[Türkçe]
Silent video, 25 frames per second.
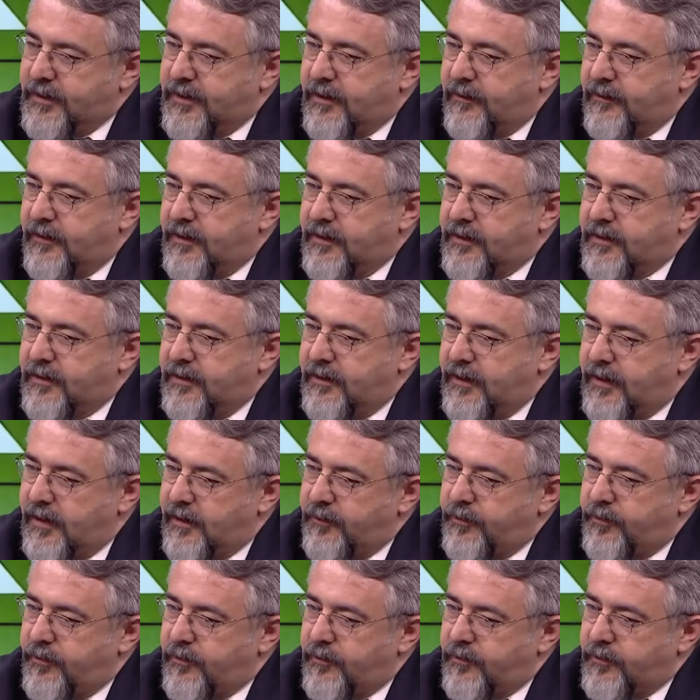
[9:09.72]
seviyesinde
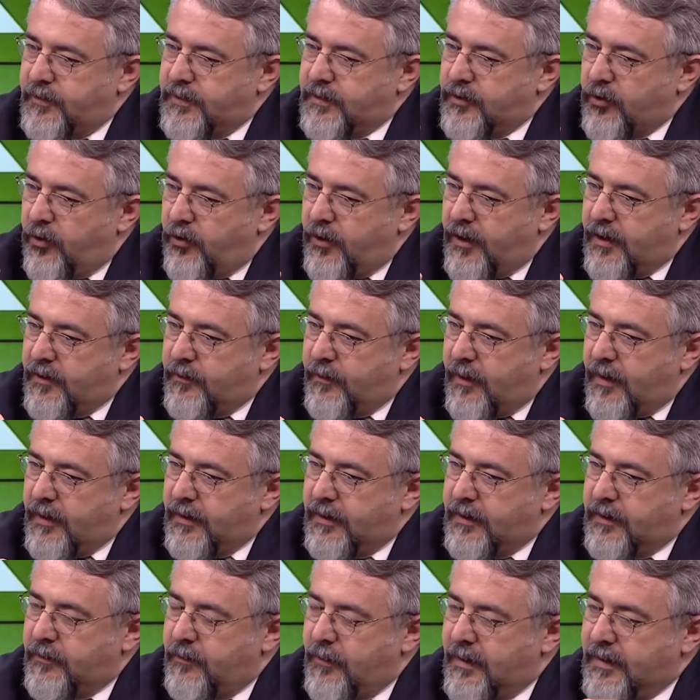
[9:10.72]
hep biz
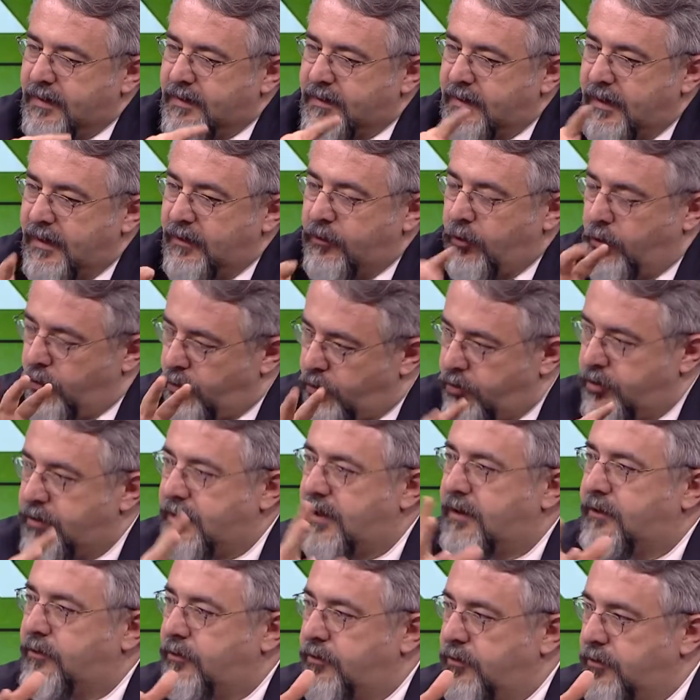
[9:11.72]
öğretmenlik mesleği
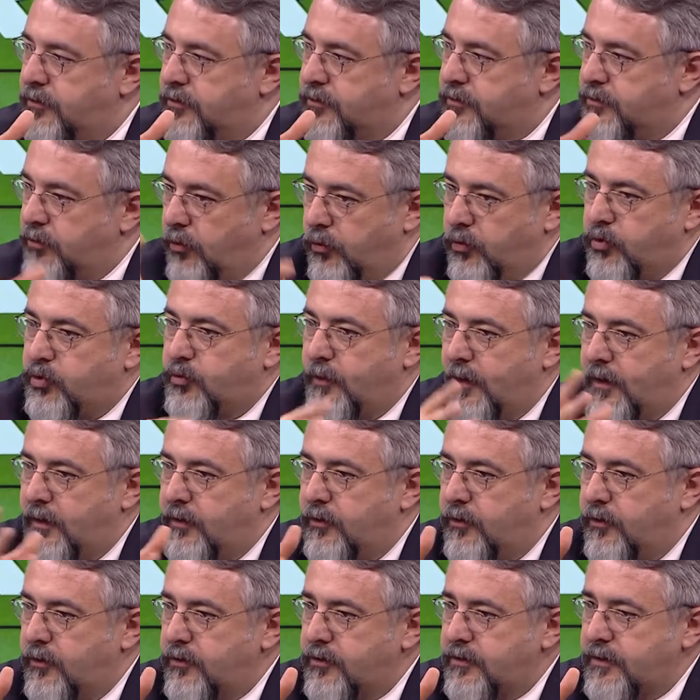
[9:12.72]
dönüşecek diyoruz, dönüşmeli
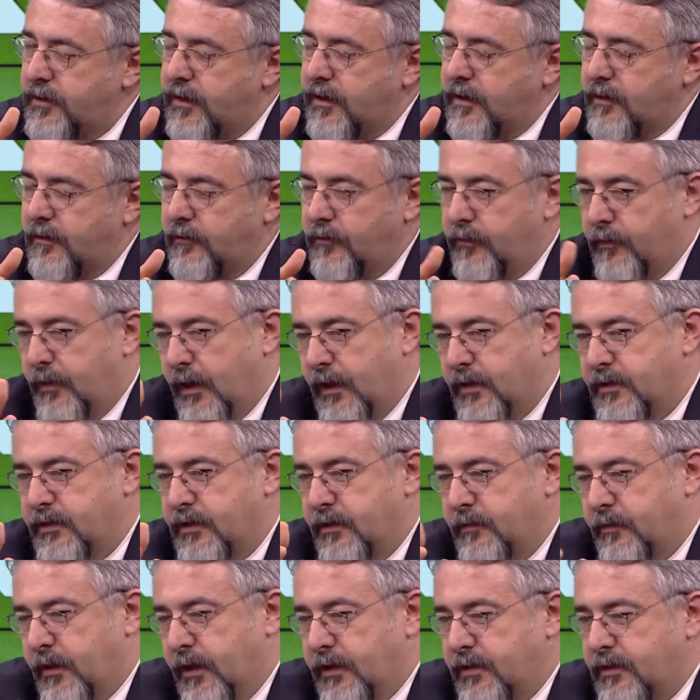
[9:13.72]
diyoruz da
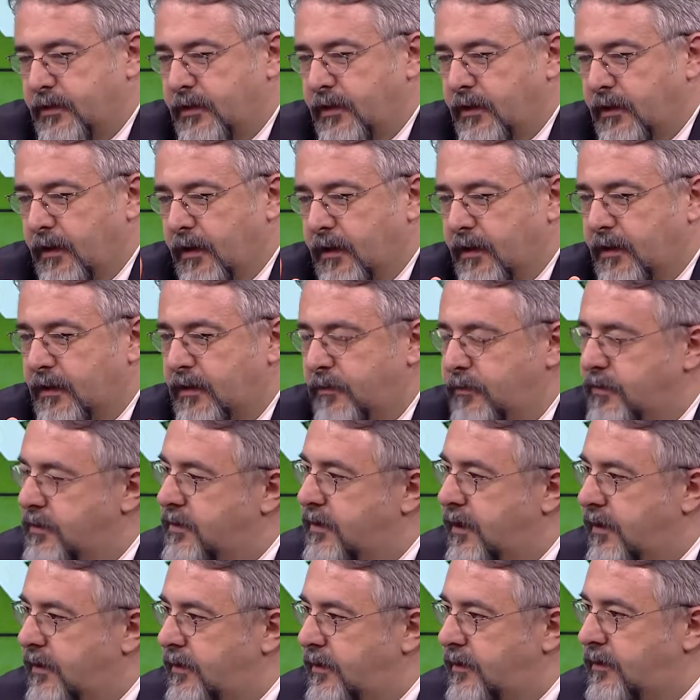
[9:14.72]
bence başta
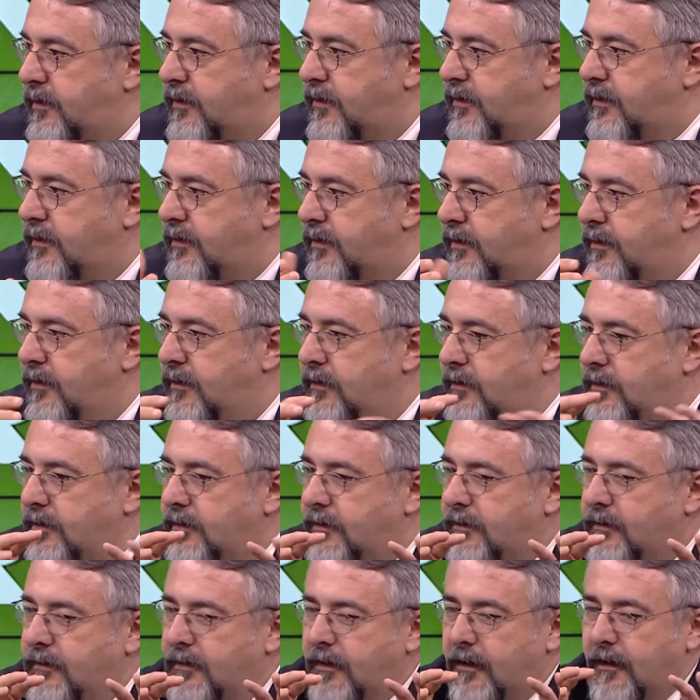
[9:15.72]
akademisyenlik...
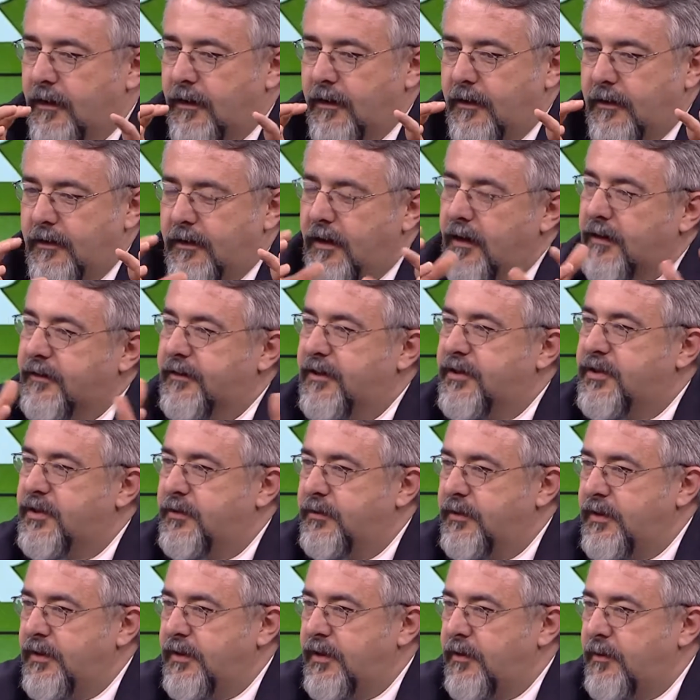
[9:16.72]
E,
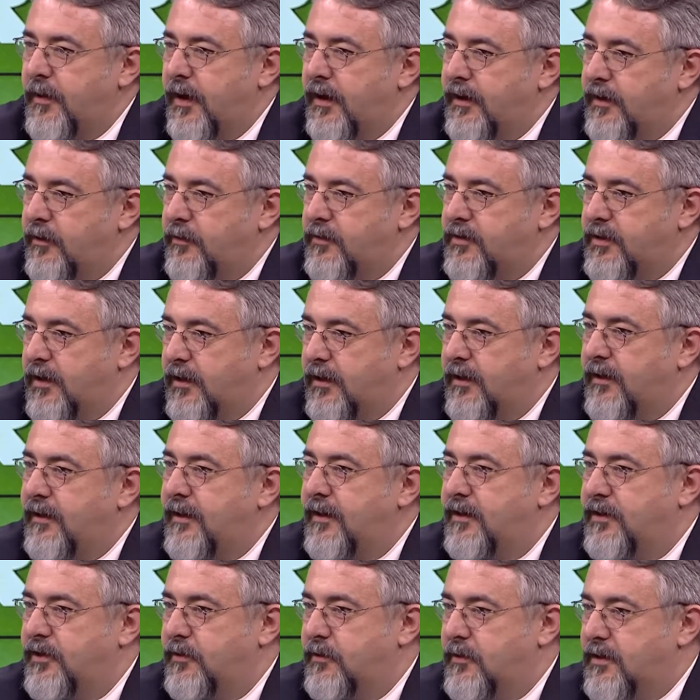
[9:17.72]
yaklaşımının da belki bir şekil
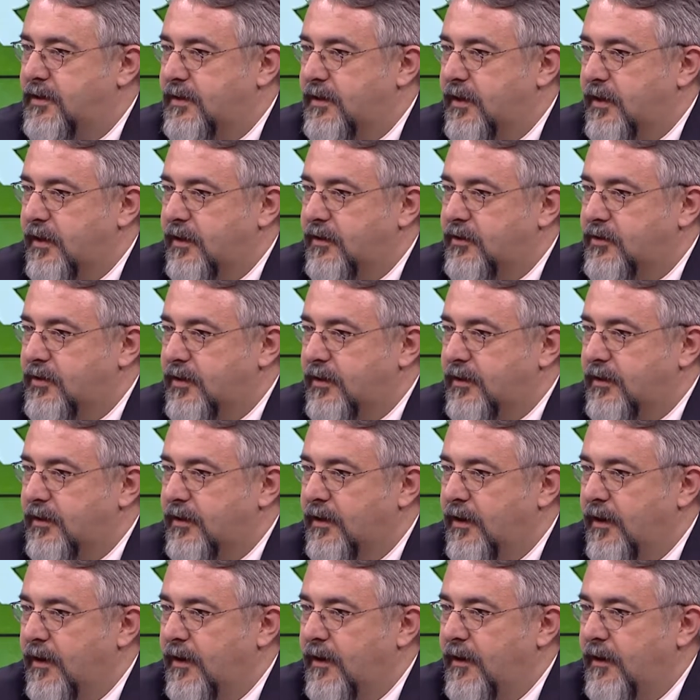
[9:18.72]
değiştirmesi gerekecek. Kesinlikle.